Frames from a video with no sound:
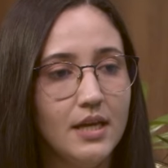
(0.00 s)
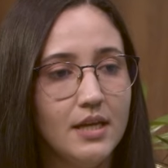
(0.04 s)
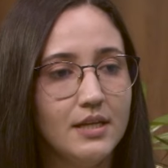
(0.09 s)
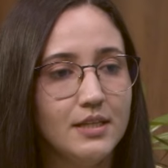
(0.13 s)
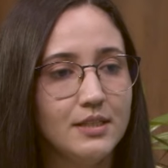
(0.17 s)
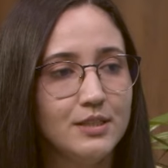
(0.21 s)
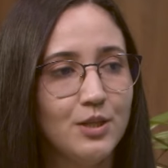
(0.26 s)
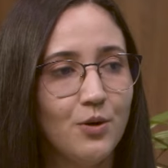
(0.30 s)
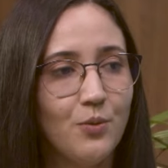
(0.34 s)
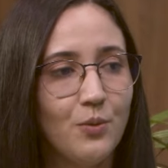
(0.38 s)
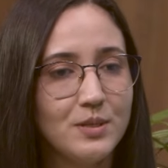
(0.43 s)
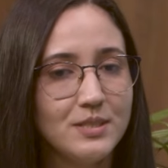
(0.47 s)

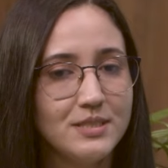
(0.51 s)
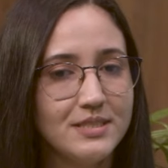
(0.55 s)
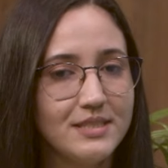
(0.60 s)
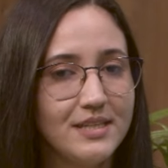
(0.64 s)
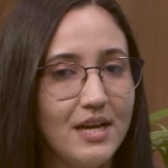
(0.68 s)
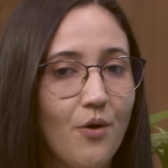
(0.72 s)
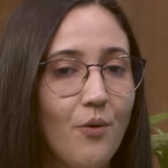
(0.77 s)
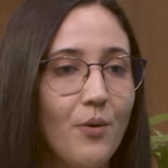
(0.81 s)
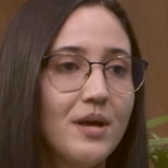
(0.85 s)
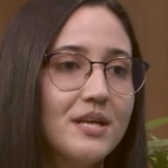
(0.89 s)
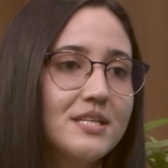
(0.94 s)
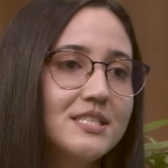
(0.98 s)
Então, assim,
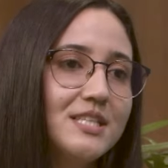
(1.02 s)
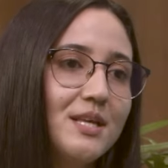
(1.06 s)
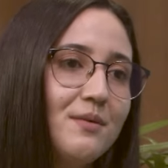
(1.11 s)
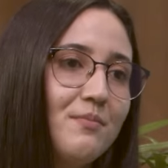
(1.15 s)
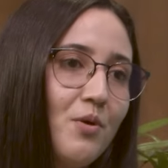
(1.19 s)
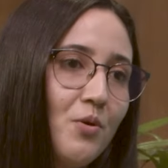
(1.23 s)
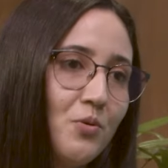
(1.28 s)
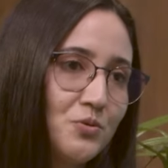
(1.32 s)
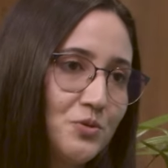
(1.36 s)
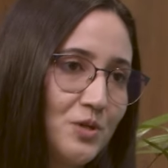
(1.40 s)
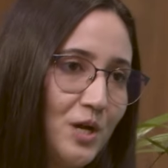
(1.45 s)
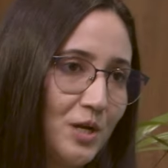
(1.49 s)
ao
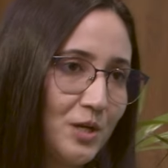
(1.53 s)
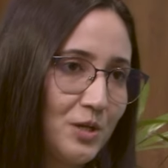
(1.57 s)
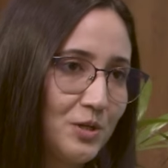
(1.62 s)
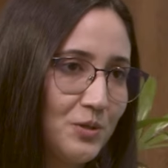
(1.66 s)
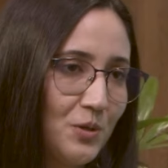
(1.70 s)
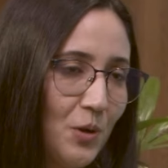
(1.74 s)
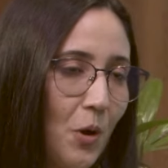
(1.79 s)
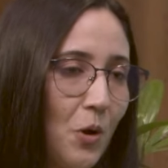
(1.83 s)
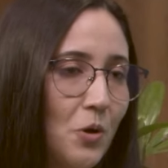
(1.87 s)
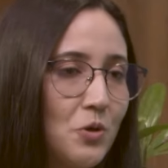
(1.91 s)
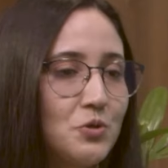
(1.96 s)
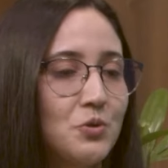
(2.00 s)
receber o
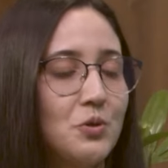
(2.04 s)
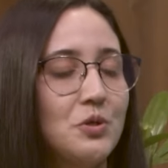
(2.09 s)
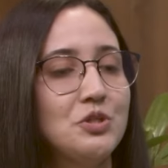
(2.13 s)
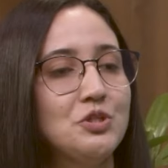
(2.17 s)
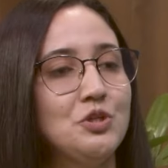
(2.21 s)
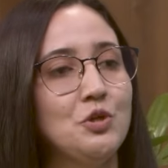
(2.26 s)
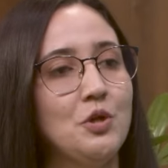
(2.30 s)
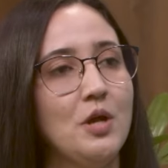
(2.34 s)
diagnóstico,